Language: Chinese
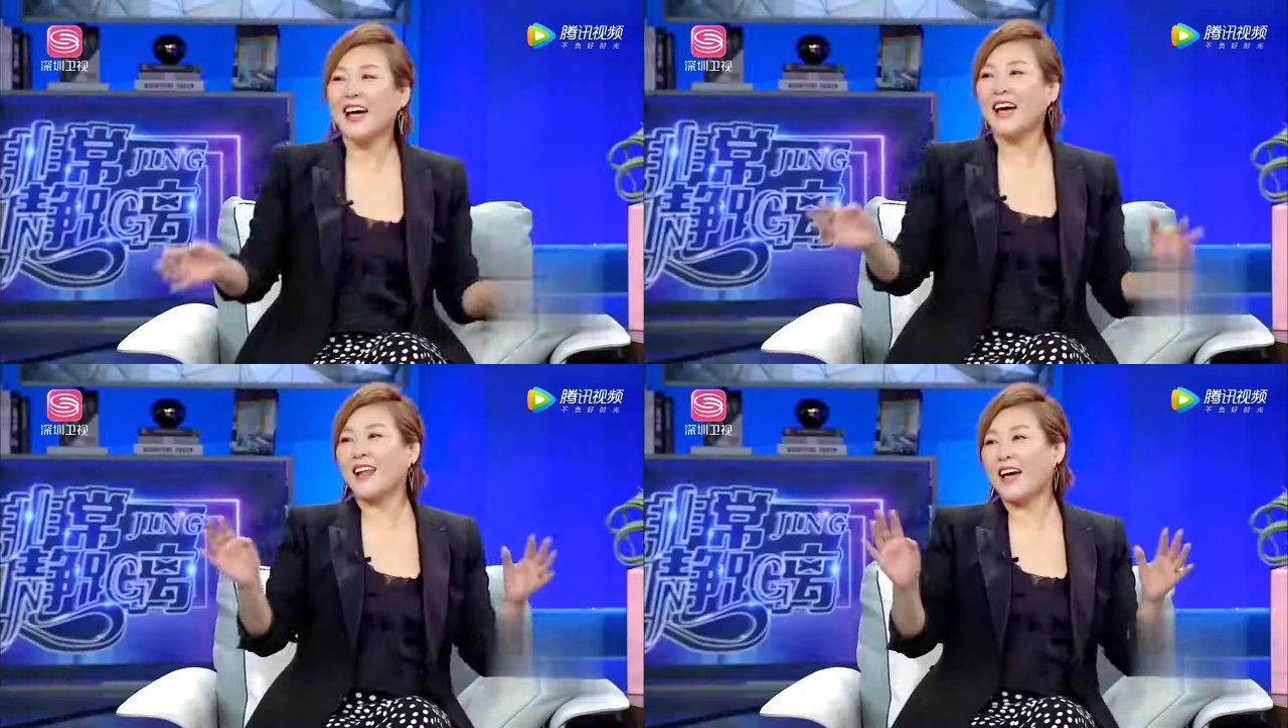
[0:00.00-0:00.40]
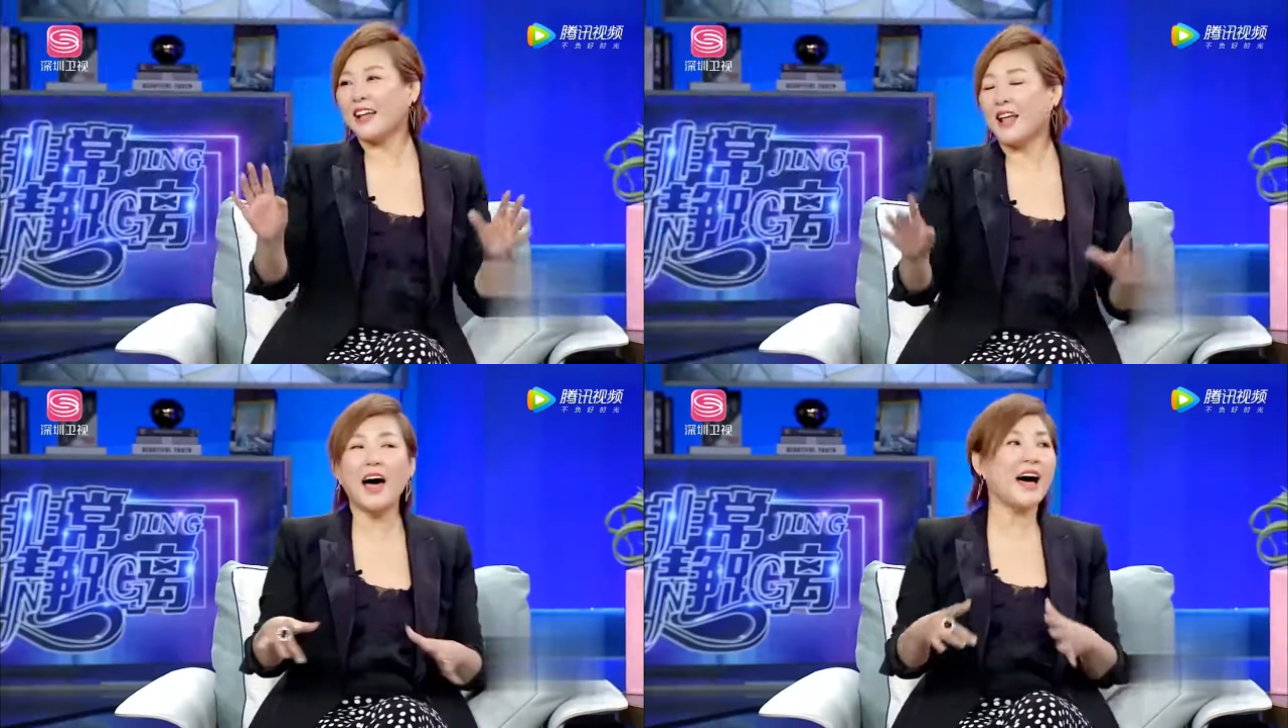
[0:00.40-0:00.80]
啦
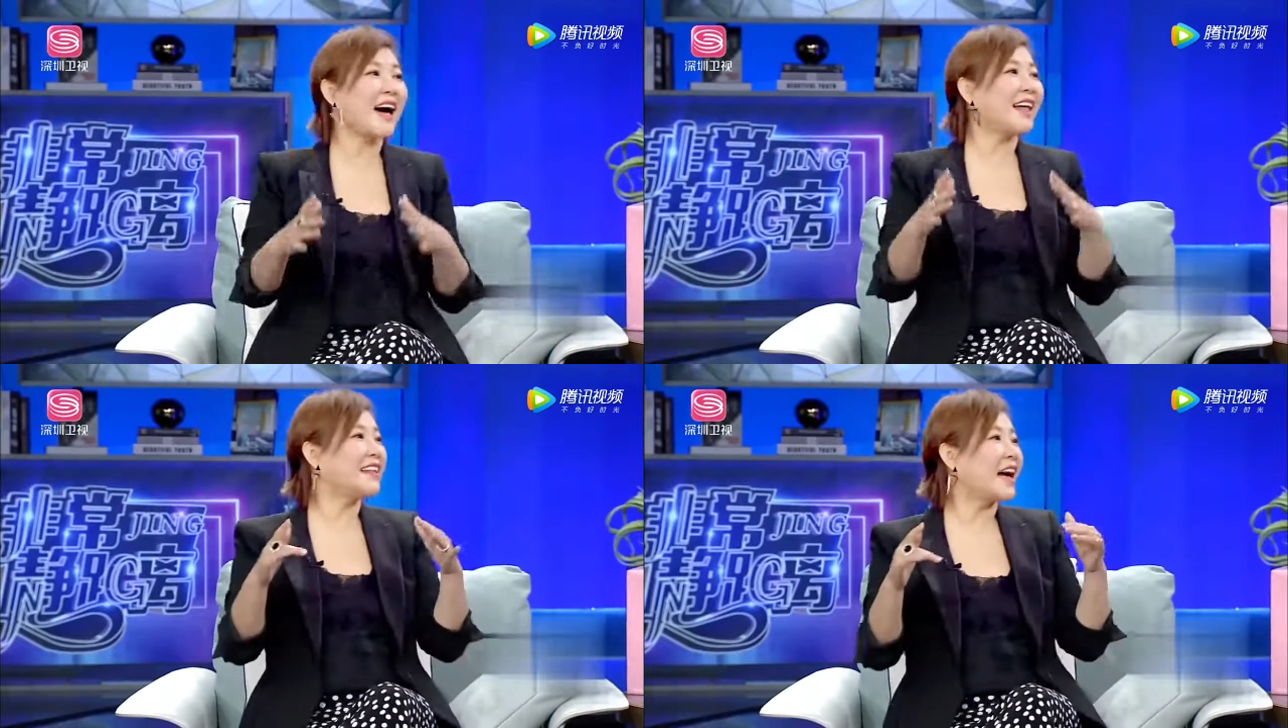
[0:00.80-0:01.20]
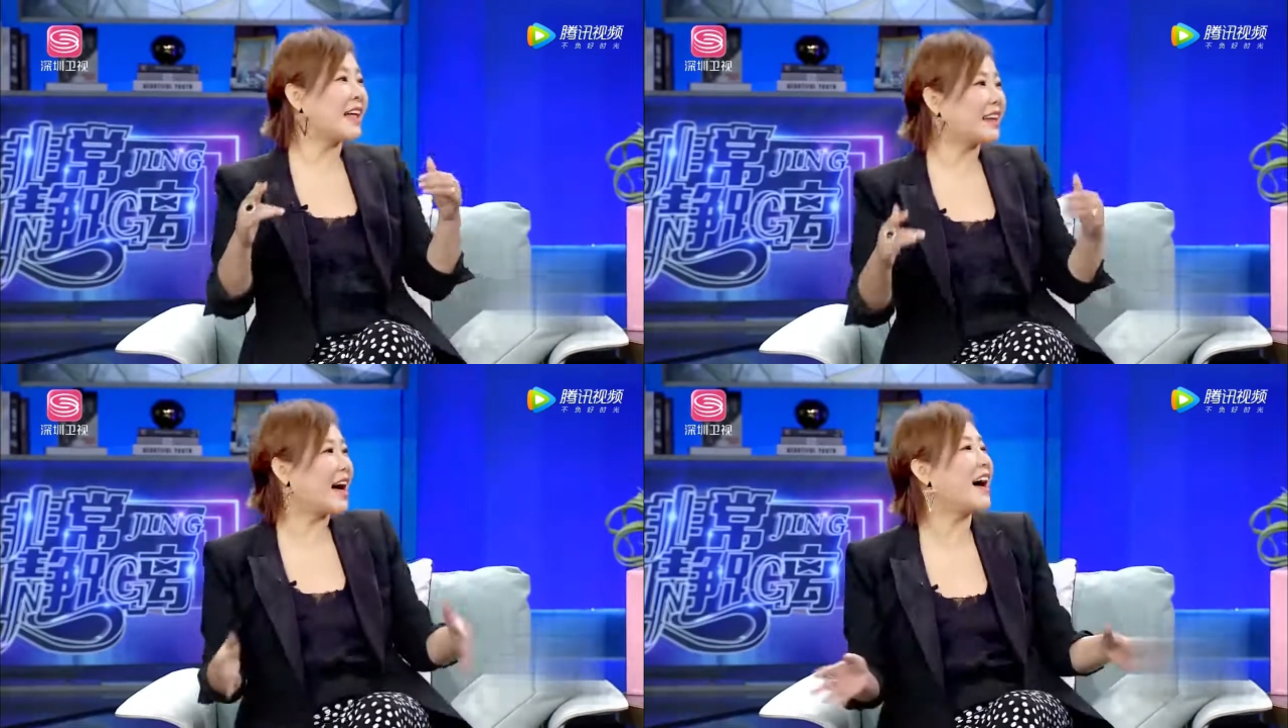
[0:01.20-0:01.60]
啦啦
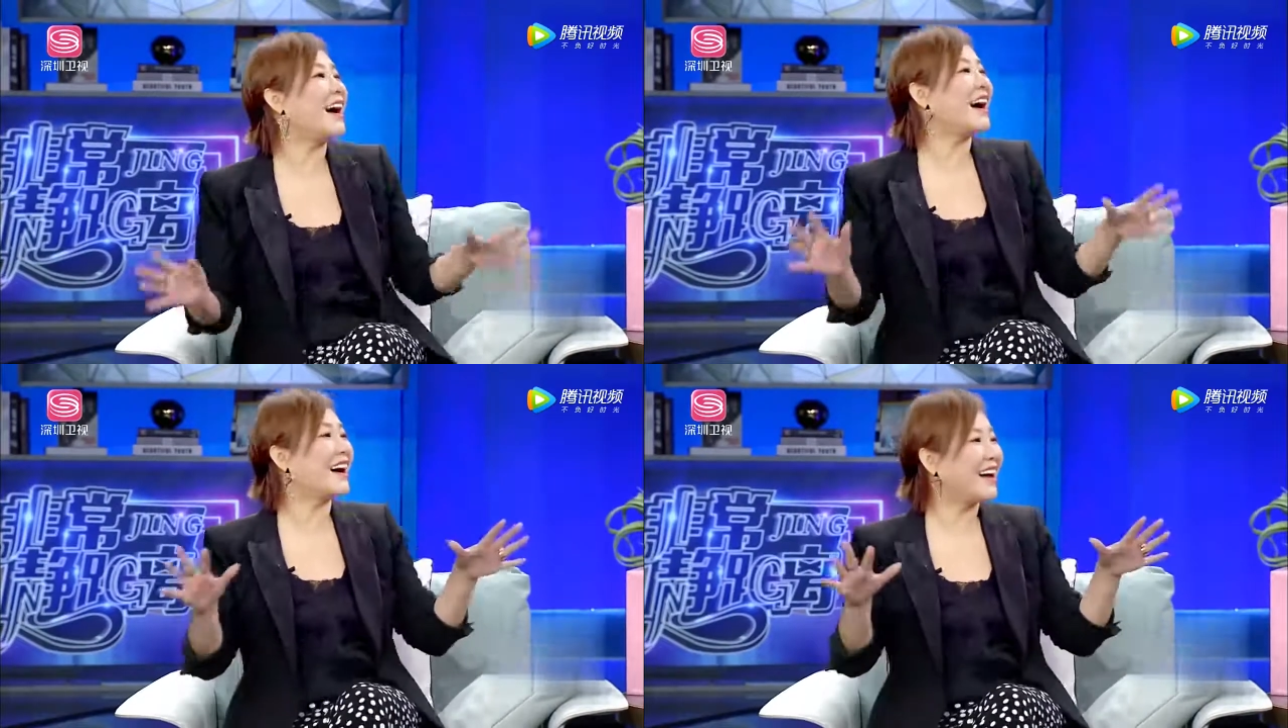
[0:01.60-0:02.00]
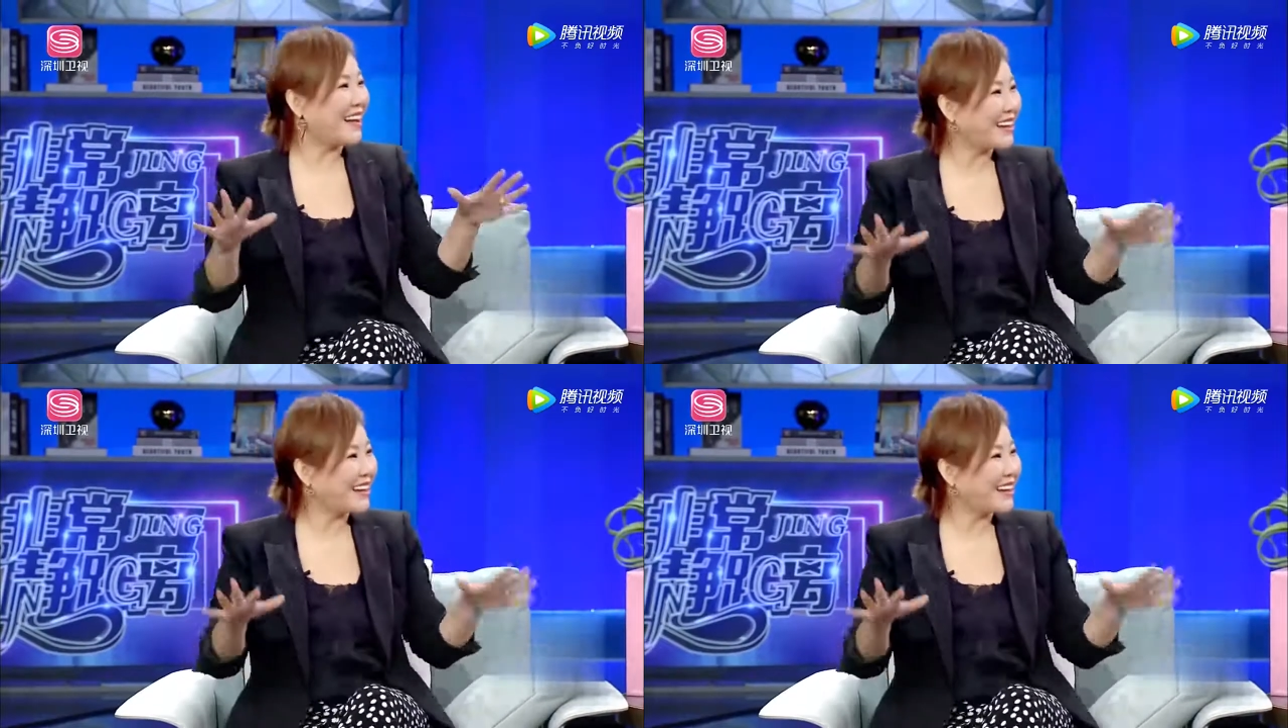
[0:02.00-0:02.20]
啦啦！